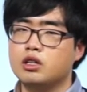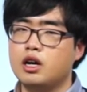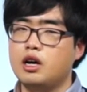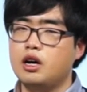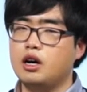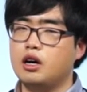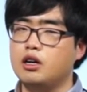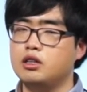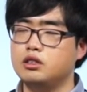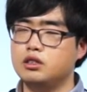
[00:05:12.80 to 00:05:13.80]
它
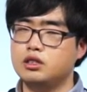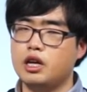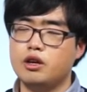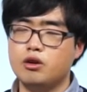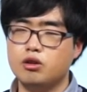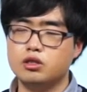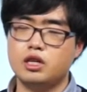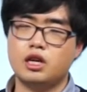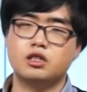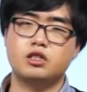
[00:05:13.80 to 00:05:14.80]
跟으세요
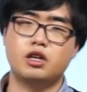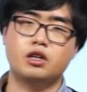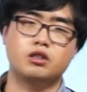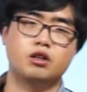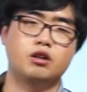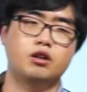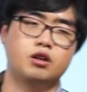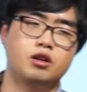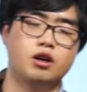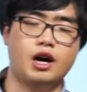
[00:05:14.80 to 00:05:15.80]
相结合
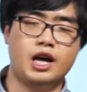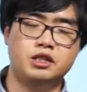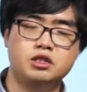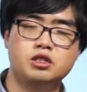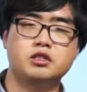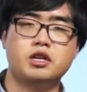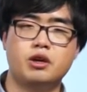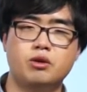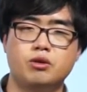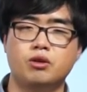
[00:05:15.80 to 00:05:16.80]
啊，安으
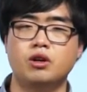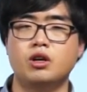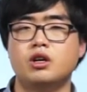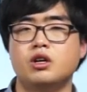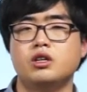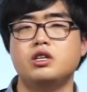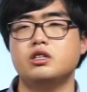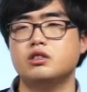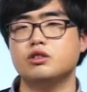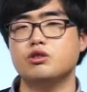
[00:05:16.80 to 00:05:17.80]
세요意
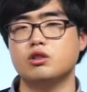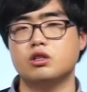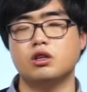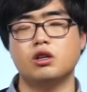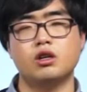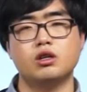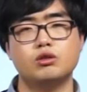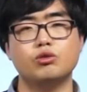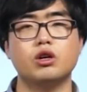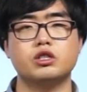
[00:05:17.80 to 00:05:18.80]
思就是
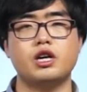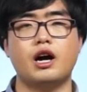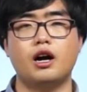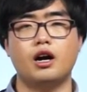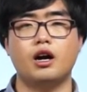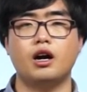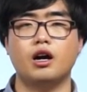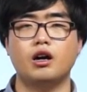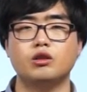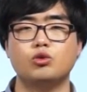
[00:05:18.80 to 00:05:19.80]
坐下，
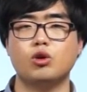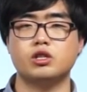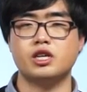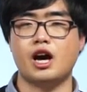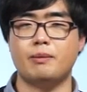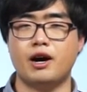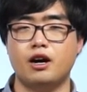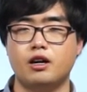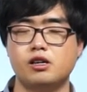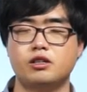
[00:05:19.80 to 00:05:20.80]
坐下吧，
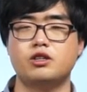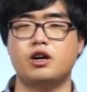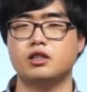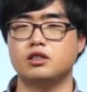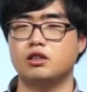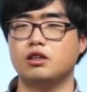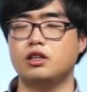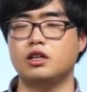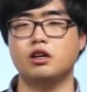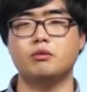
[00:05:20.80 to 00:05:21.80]
哎，这样子的
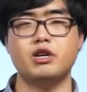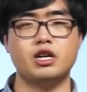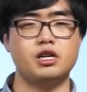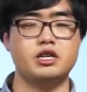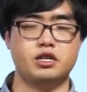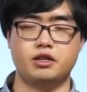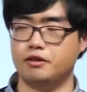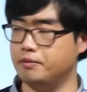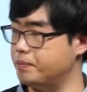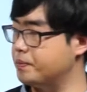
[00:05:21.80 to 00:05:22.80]
一个命令。
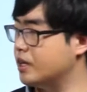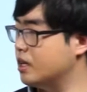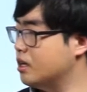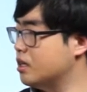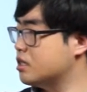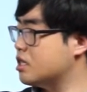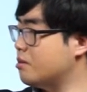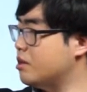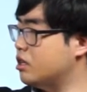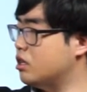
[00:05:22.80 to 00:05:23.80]

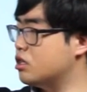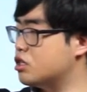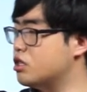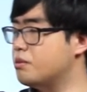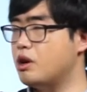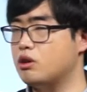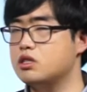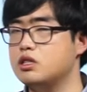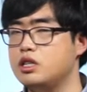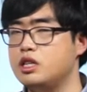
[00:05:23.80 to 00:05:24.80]
下面呢是表
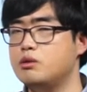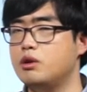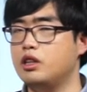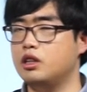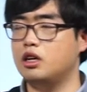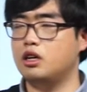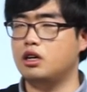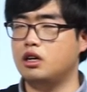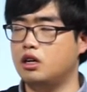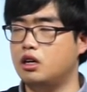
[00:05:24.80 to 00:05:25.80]
示疑问的
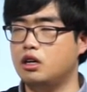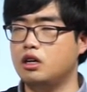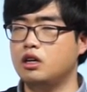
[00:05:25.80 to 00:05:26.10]
啊，